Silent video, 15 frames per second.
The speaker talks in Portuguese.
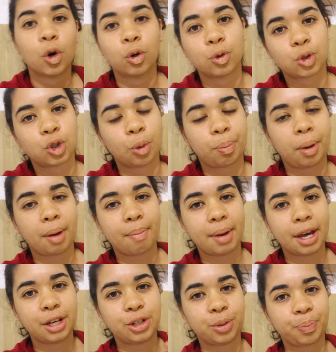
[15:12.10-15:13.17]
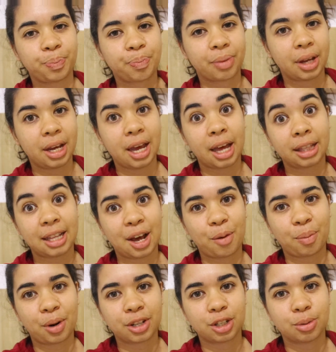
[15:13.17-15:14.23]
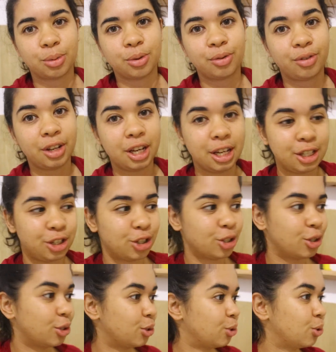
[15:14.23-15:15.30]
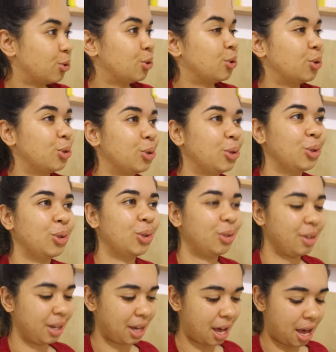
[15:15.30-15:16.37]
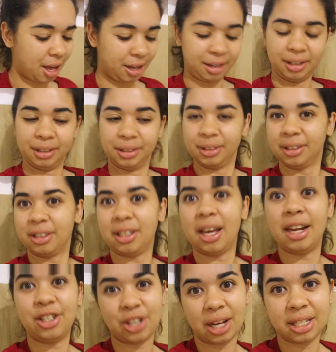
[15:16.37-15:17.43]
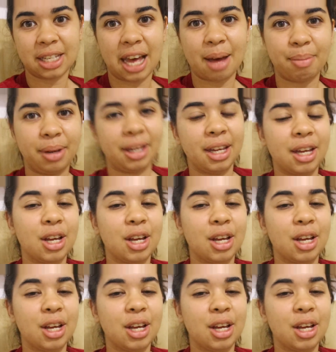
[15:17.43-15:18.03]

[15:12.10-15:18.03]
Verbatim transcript: Um super beijo e até o próximo vídeo. Vem cá. Ele já sabe.